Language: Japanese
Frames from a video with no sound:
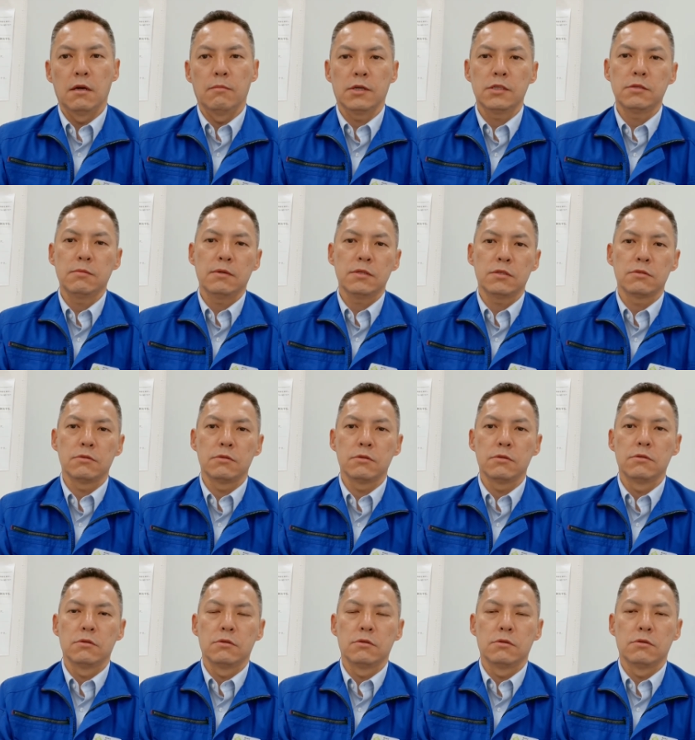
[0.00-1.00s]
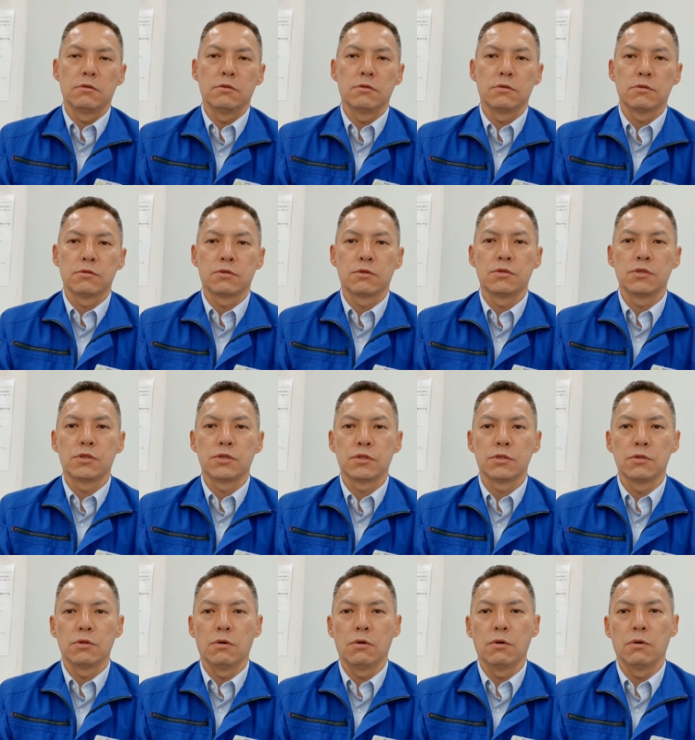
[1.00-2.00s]
ますます水質
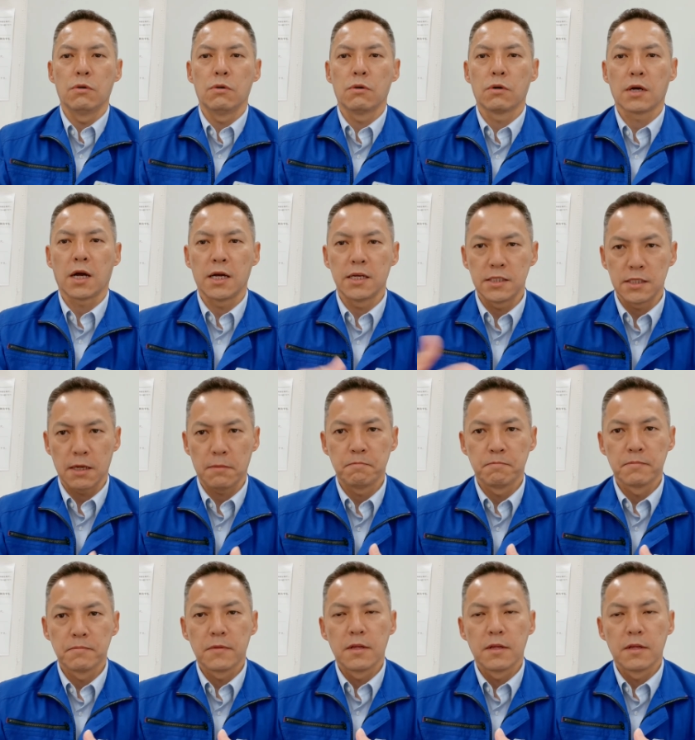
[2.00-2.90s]
の改善、